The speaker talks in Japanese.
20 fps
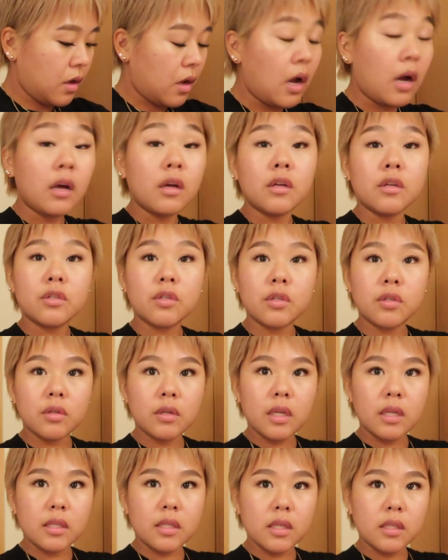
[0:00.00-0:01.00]
あそして
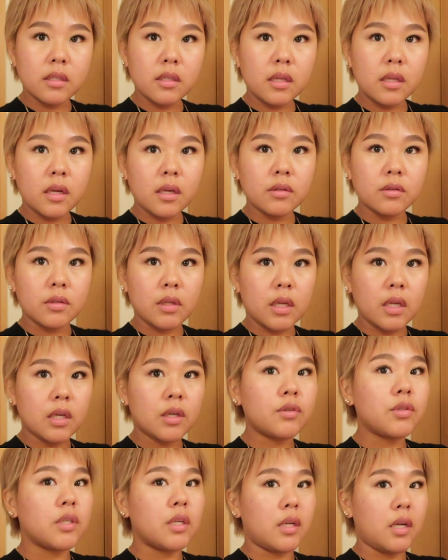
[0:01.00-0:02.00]
ねディズニーランドね
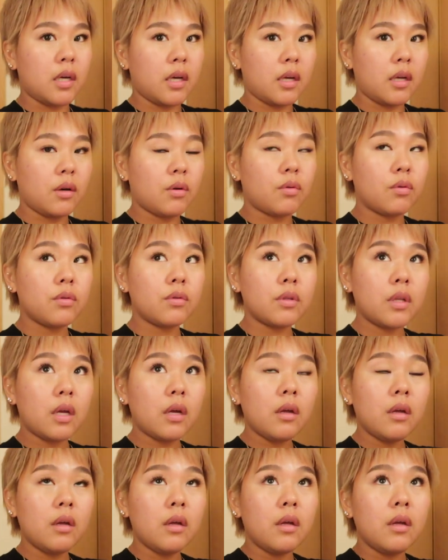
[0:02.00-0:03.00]
行くじゃないこの
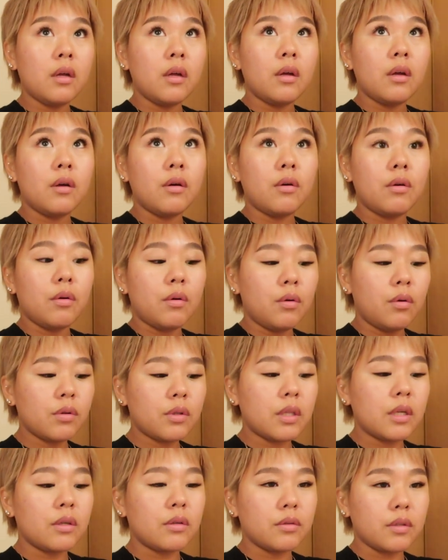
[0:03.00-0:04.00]
ね
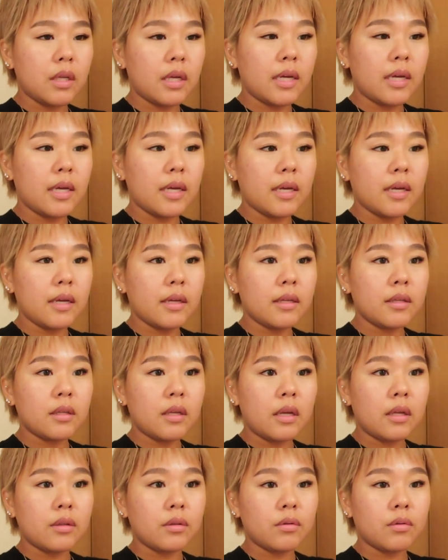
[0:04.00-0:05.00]
ホテルで
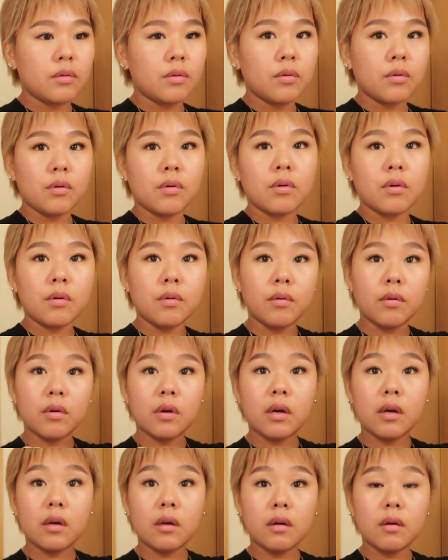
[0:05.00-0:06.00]
えっと
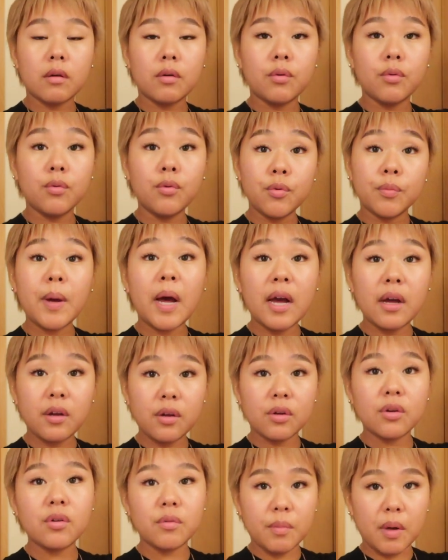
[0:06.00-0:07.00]
ウーバー
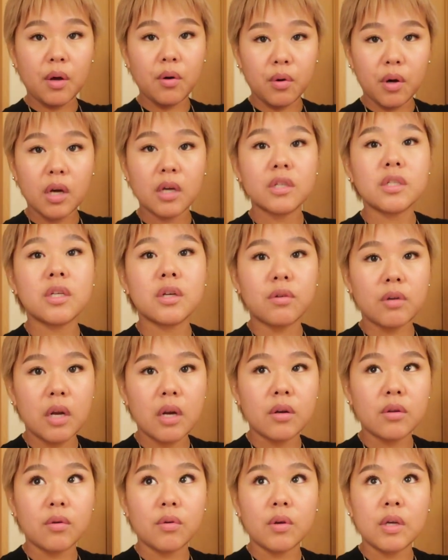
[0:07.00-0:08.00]
車を貸してく
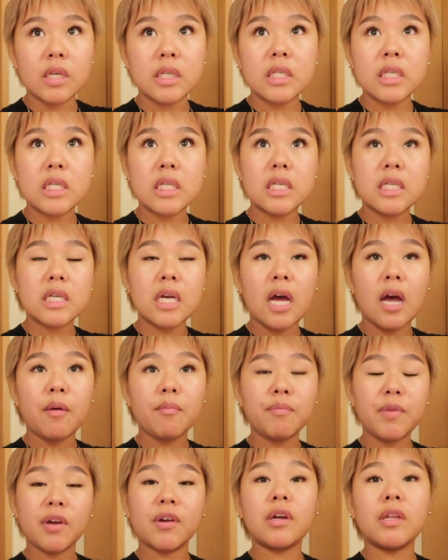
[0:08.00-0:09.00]
れるの1日
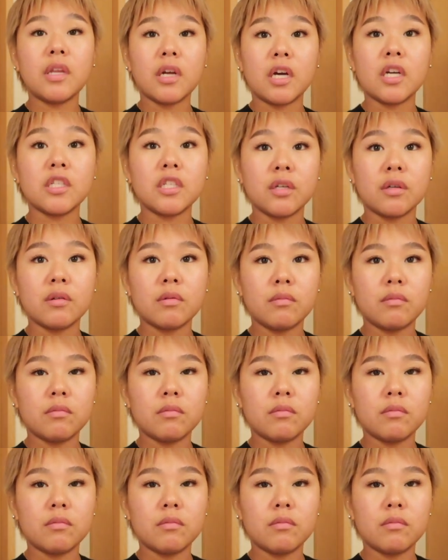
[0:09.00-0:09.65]
800円で貸して